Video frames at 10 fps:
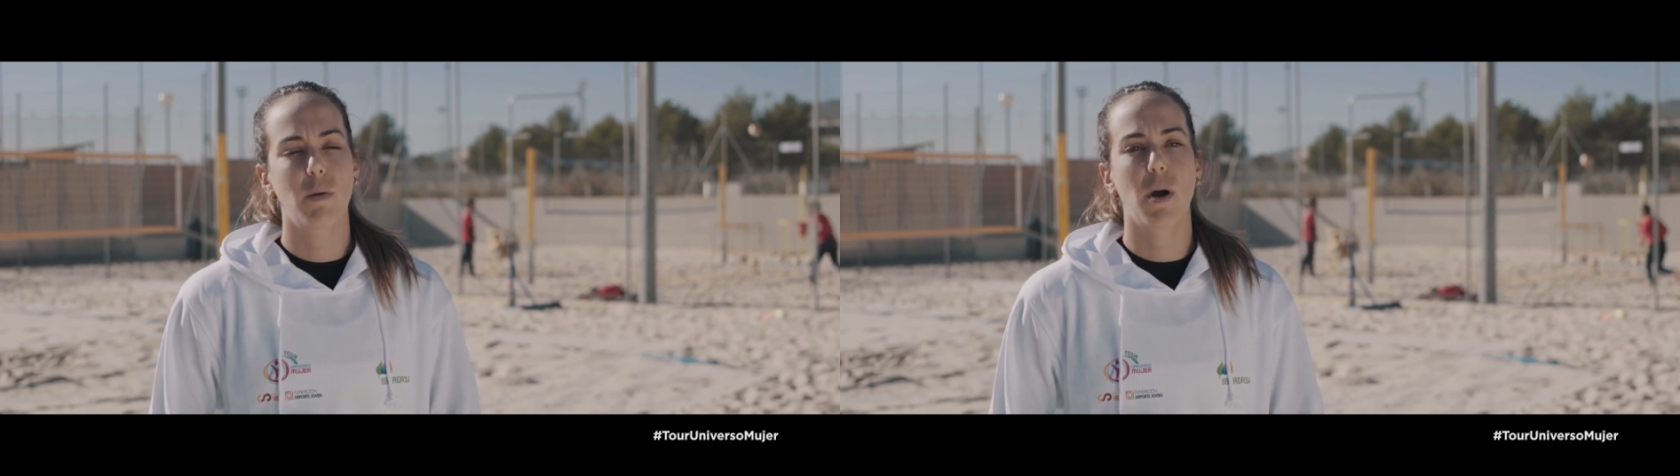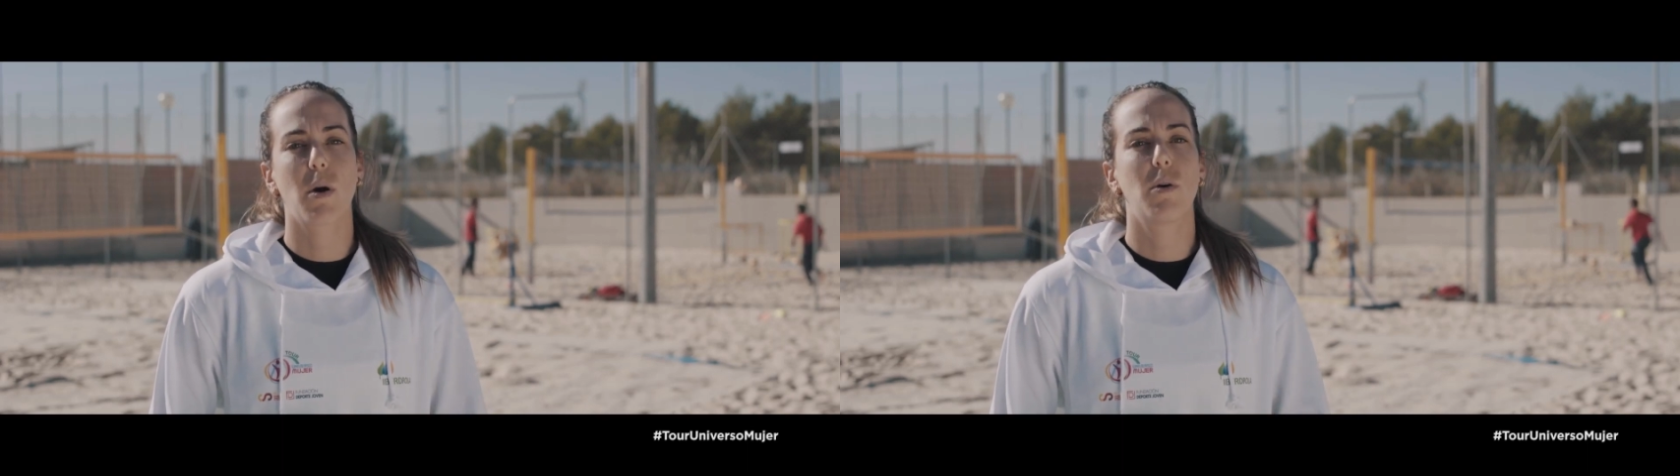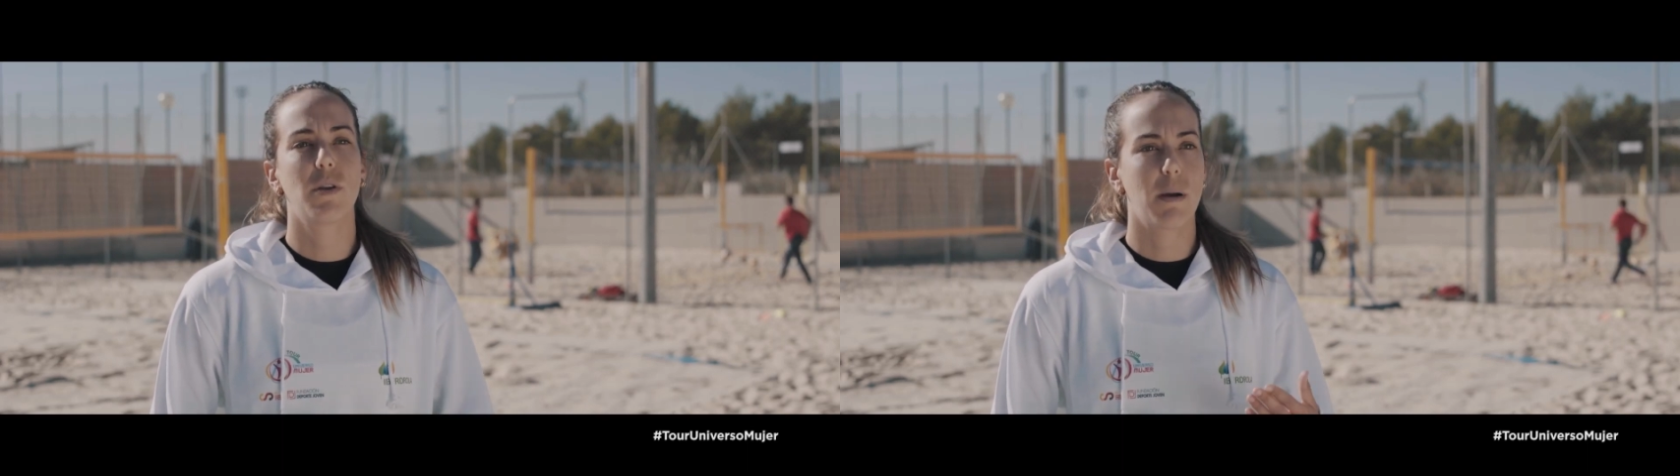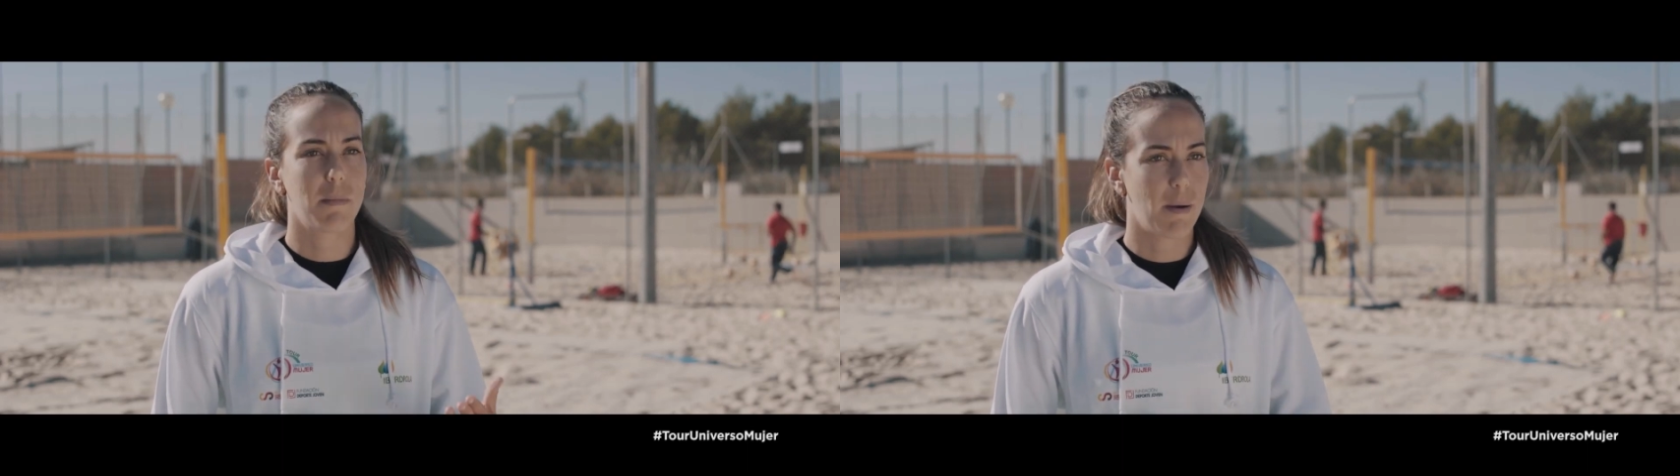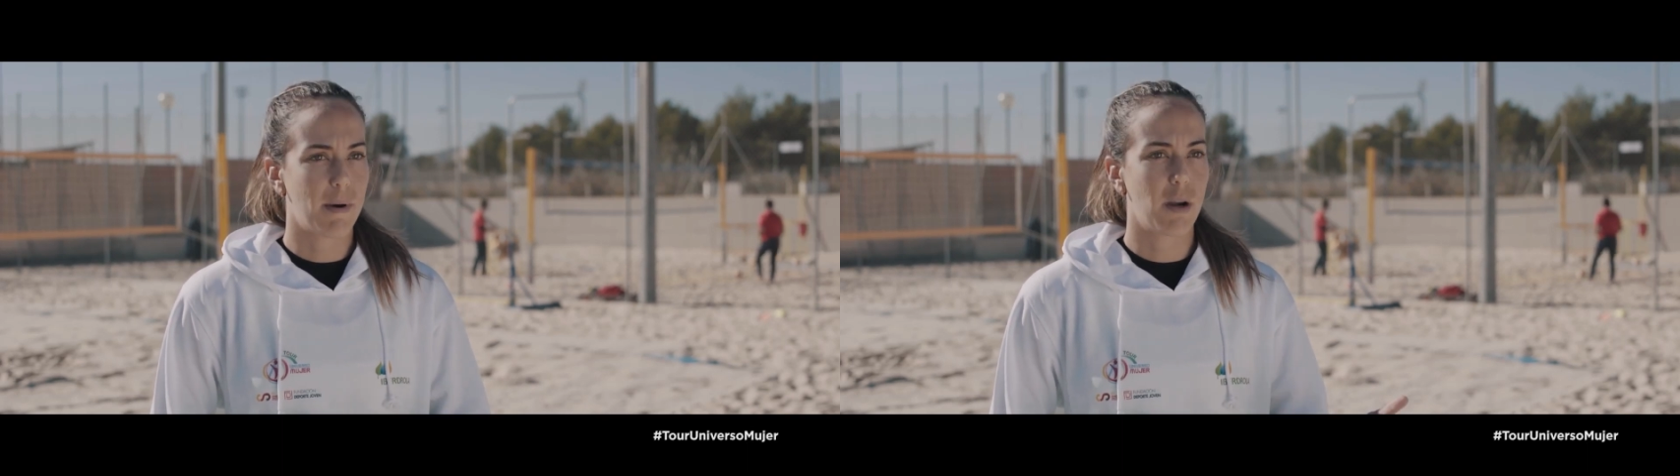luego ya
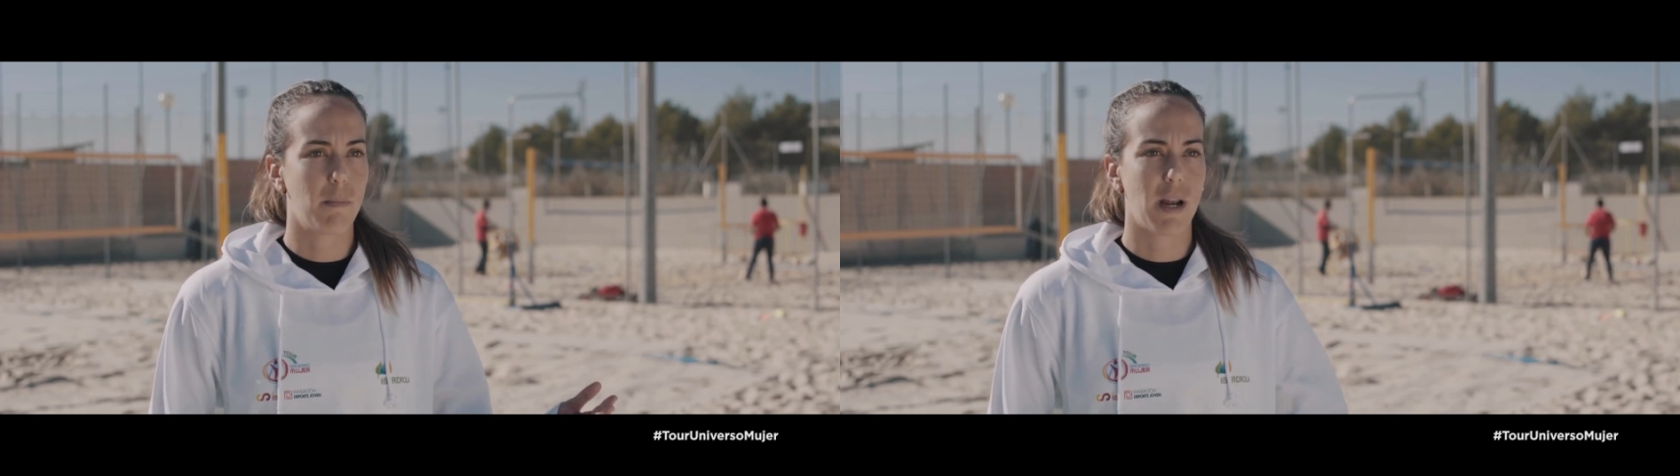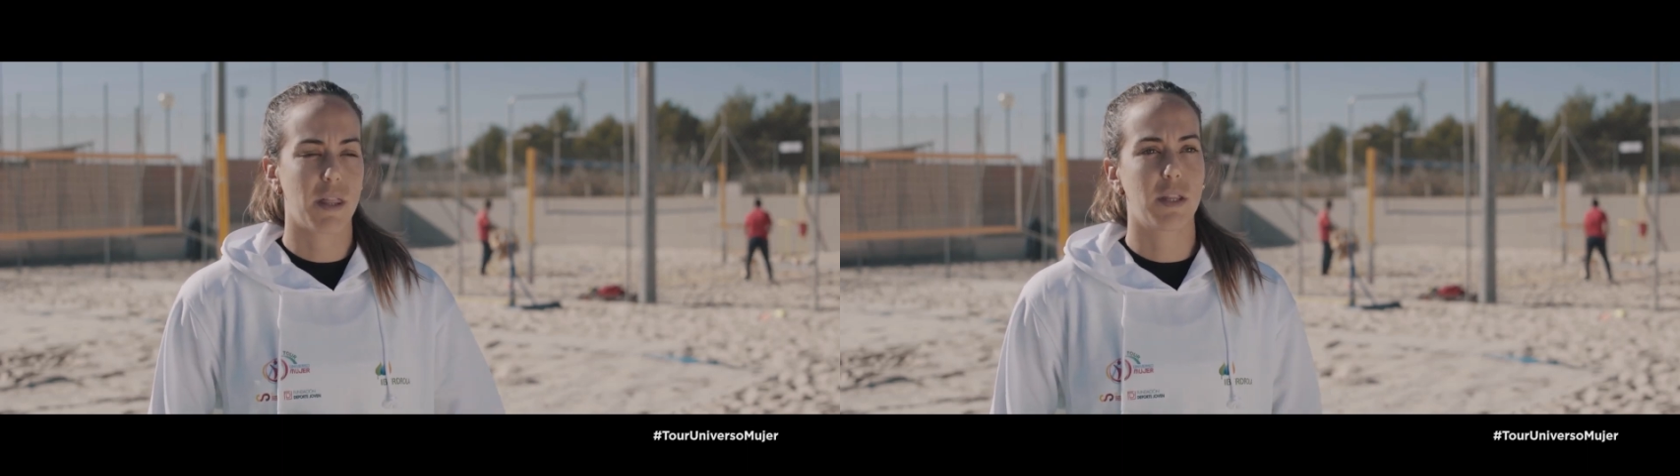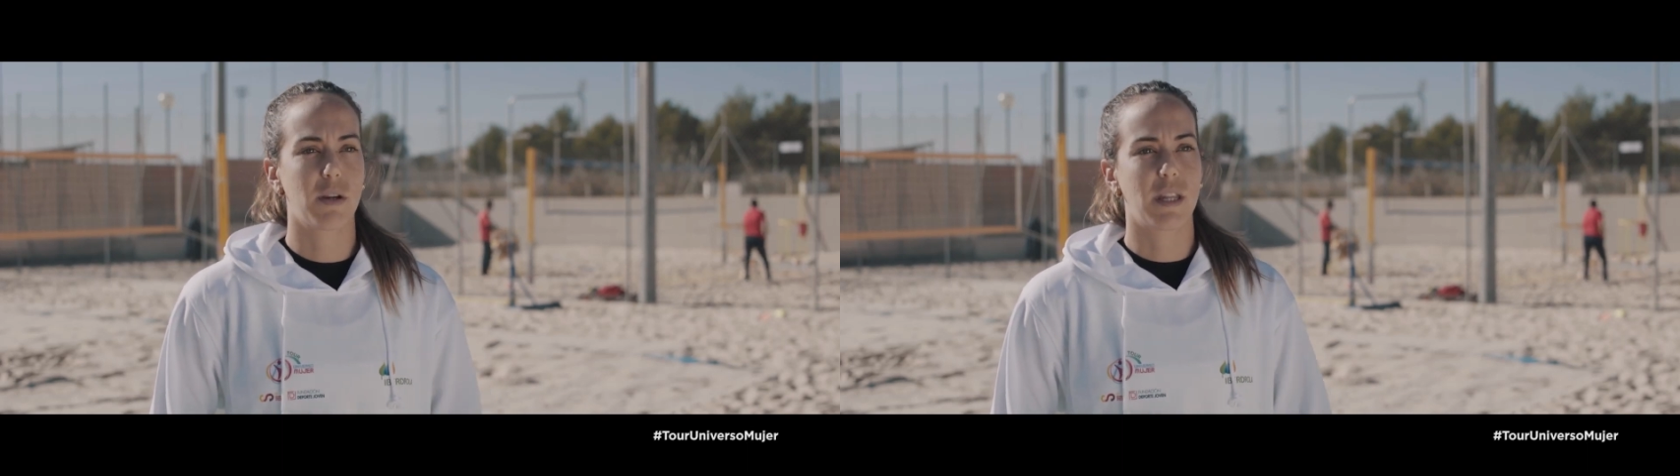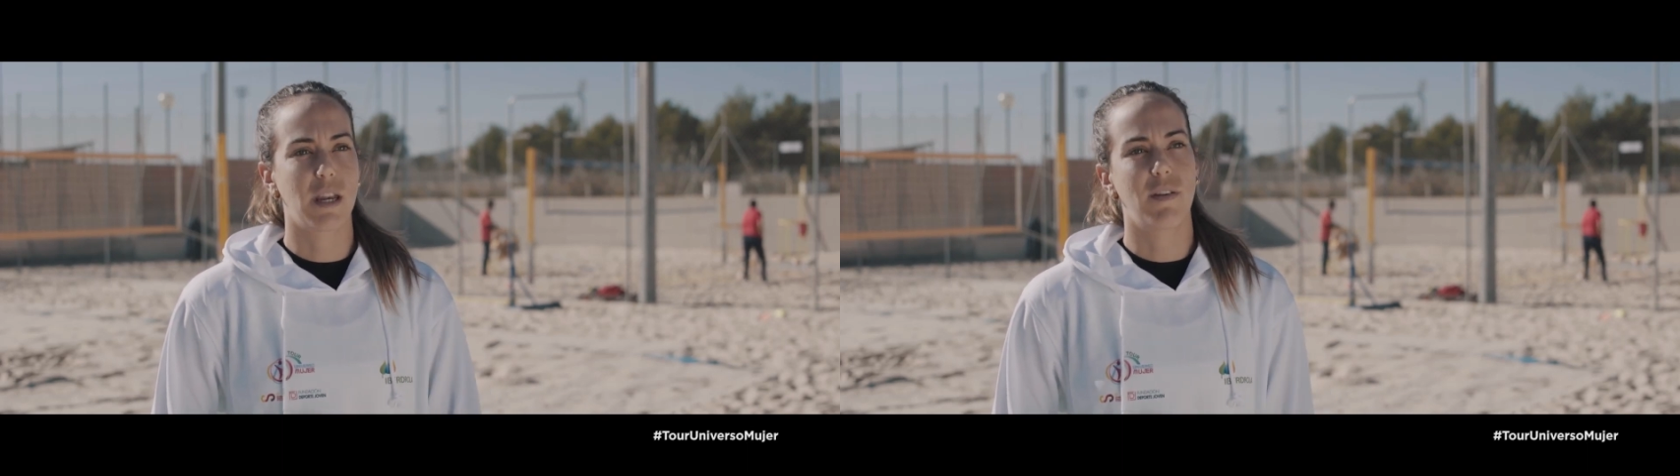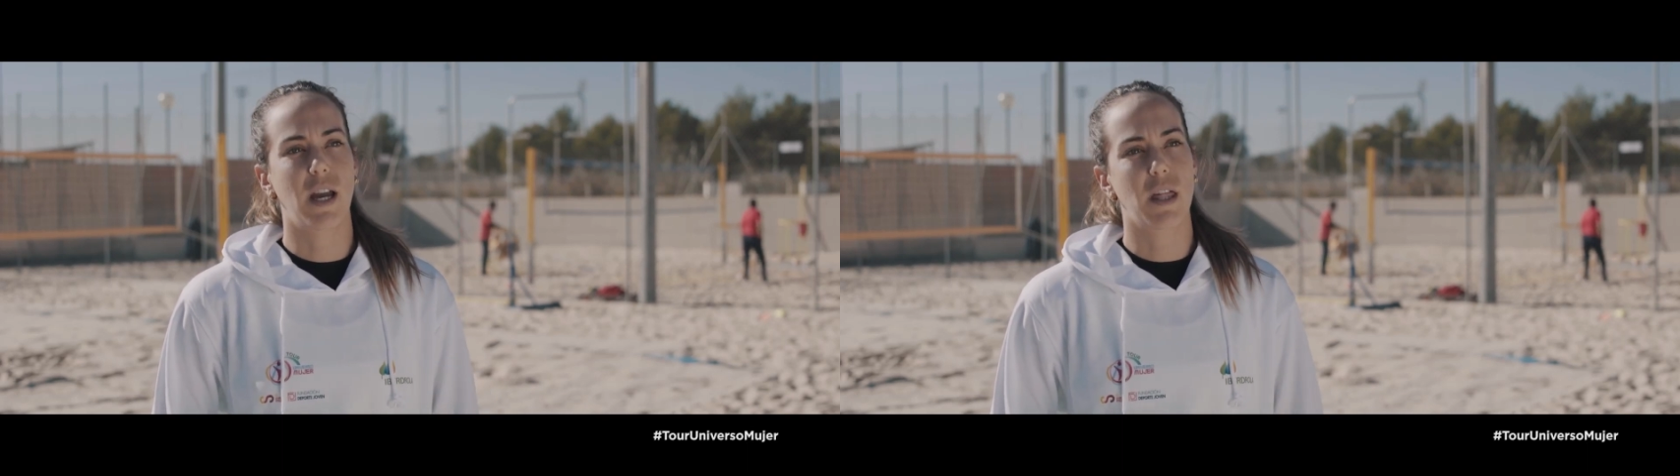me llamaron para el centro de
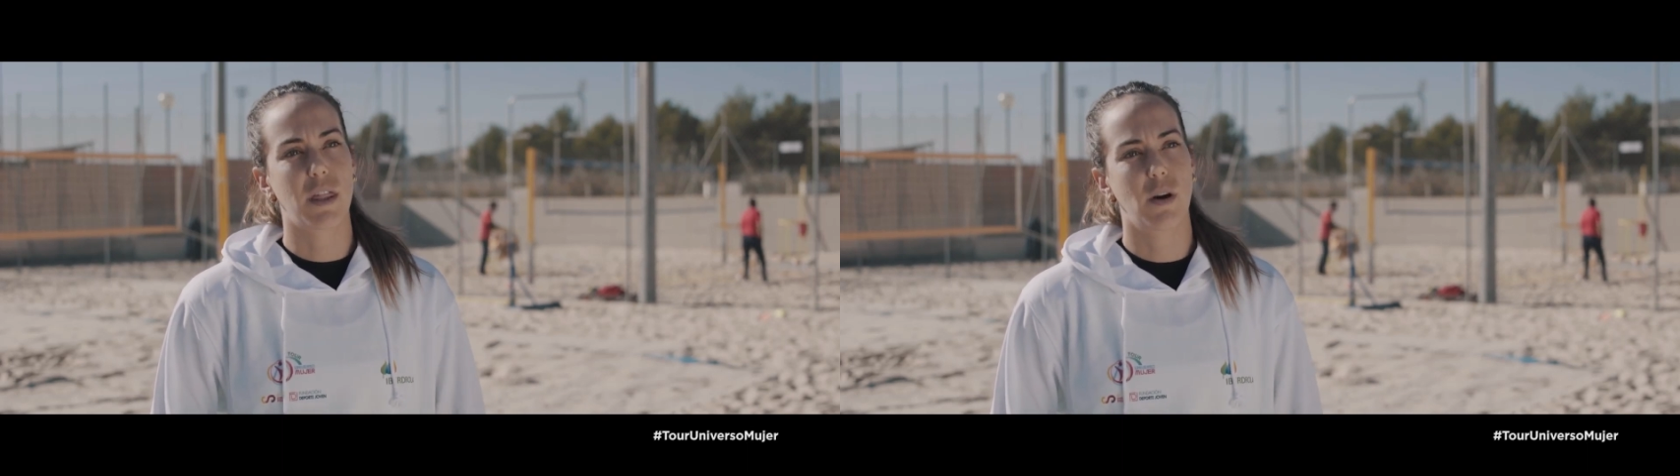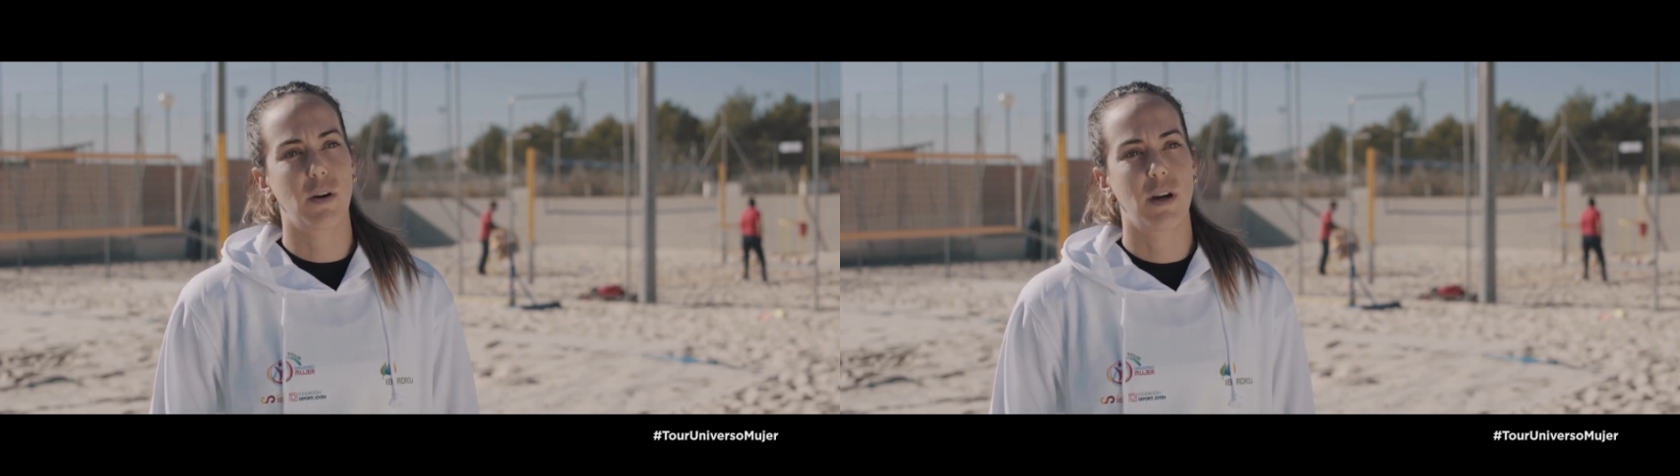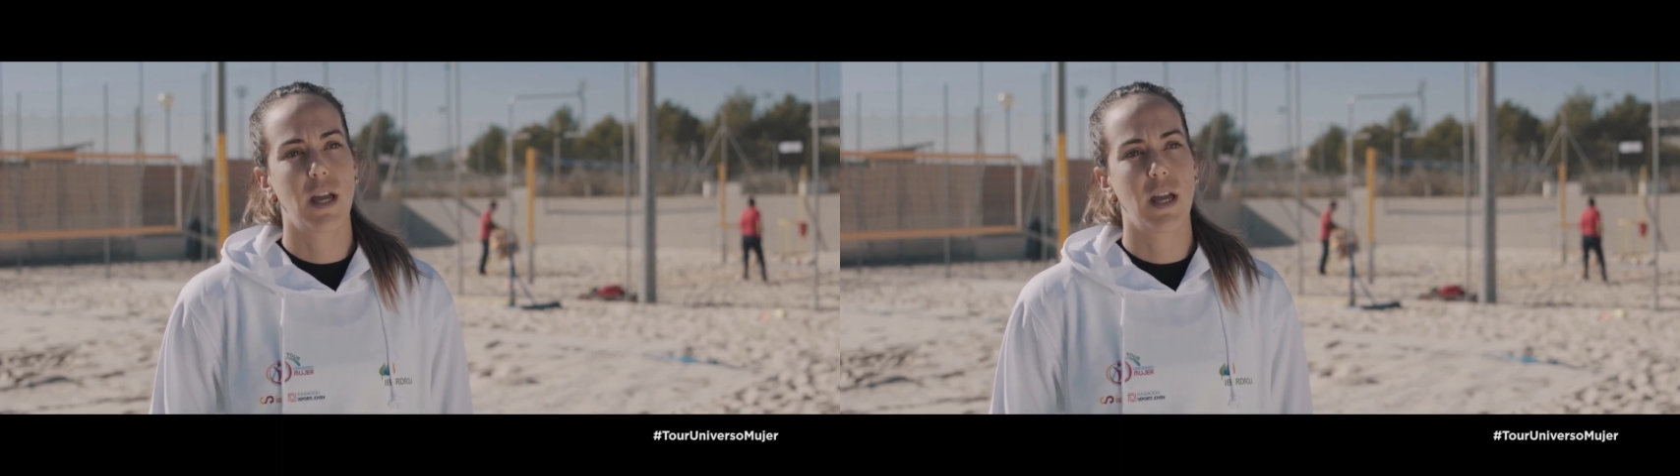Ternificación...